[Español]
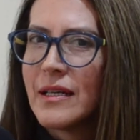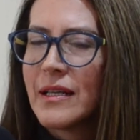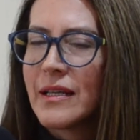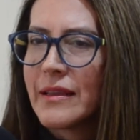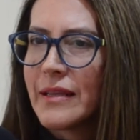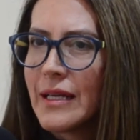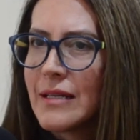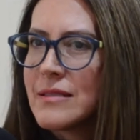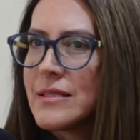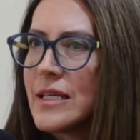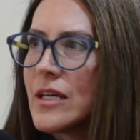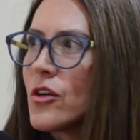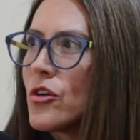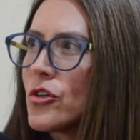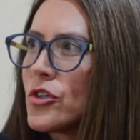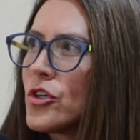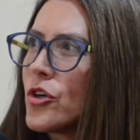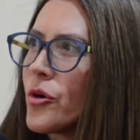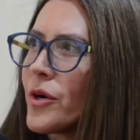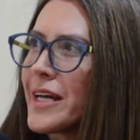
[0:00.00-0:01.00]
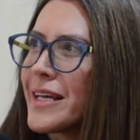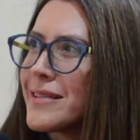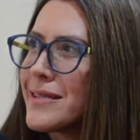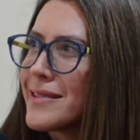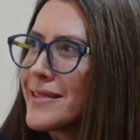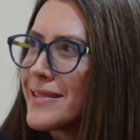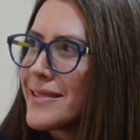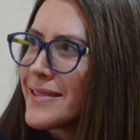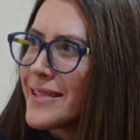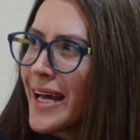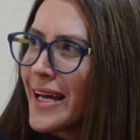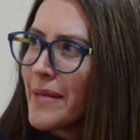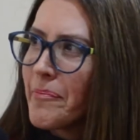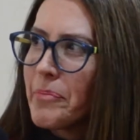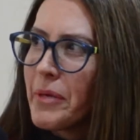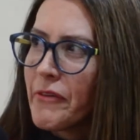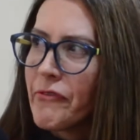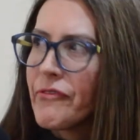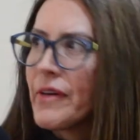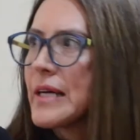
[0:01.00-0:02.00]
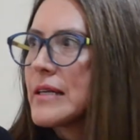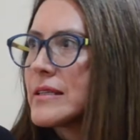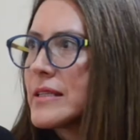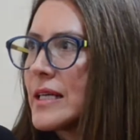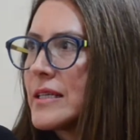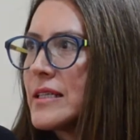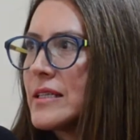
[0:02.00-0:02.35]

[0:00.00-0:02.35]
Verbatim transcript: del ciclo no es tan perfecta